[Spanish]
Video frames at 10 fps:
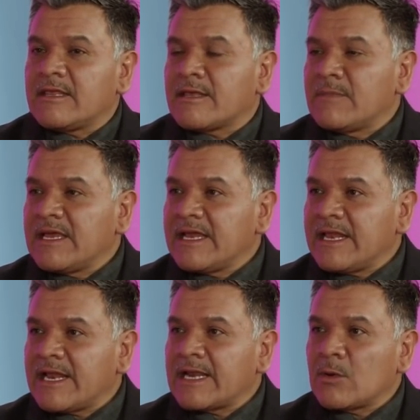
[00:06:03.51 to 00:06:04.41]
también
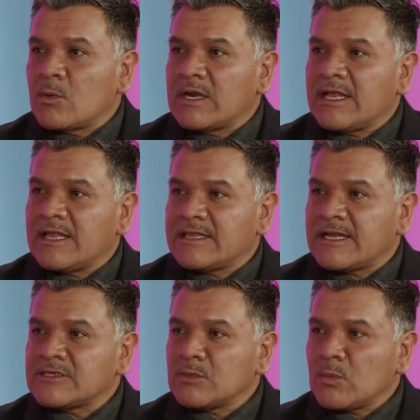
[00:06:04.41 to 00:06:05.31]
generan una
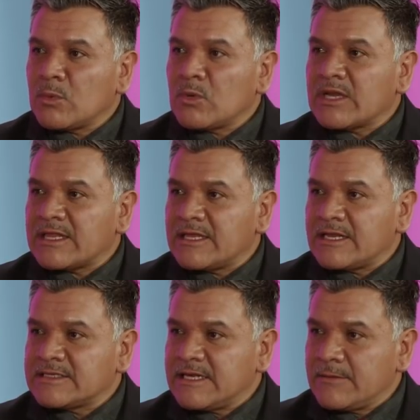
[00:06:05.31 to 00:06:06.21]
alteración muy, muy grande en
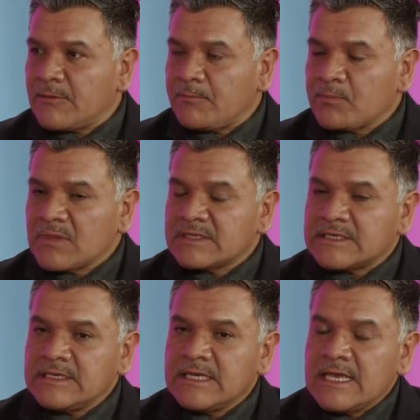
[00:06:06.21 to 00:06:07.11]
el cerebro.
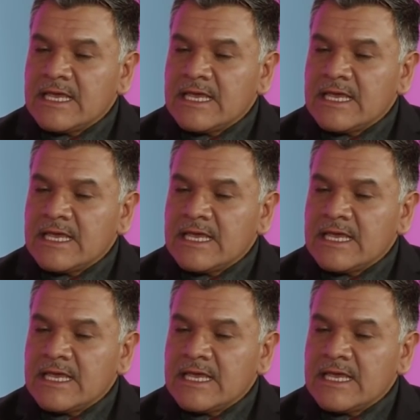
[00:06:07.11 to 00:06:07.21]
¿sí?